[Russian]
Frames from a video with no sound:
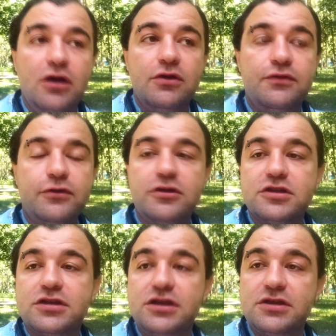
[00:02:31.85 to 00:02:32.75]
Вот.
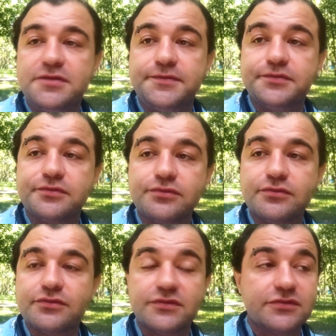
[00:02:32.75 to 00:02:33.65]

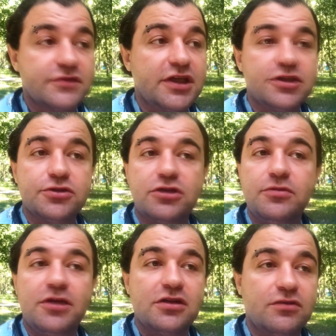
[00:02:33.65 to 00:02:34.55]
Так что,
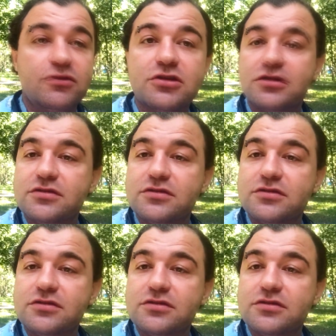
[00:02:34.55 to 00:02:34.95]
ребята, вот